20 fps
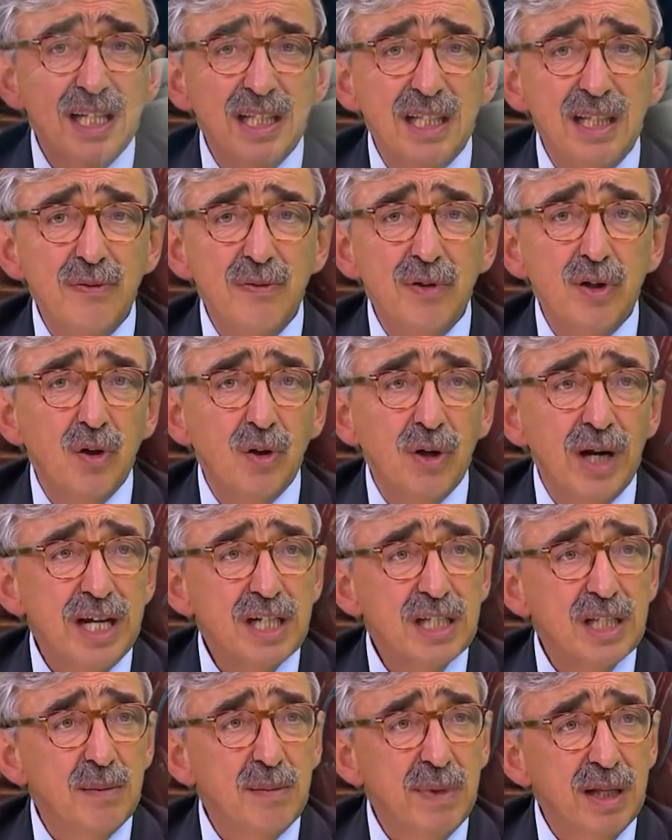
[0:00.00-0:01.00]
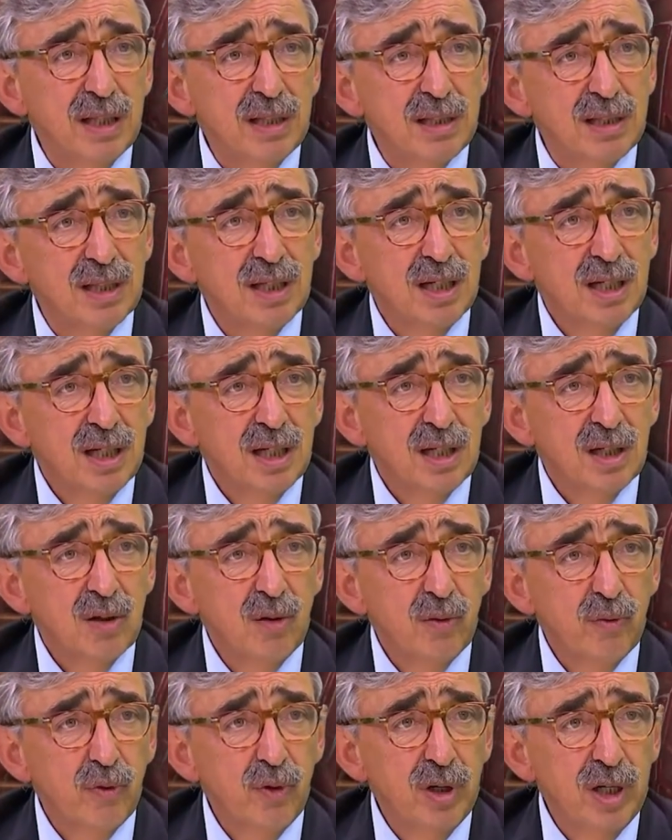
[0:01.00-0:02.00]
e científico, honestamente,
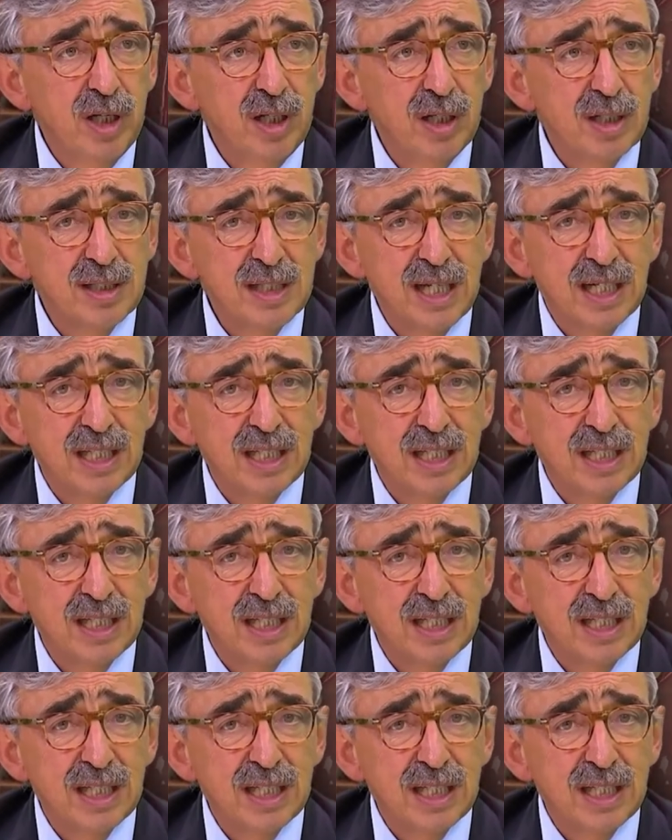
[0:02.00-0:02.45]
não foi,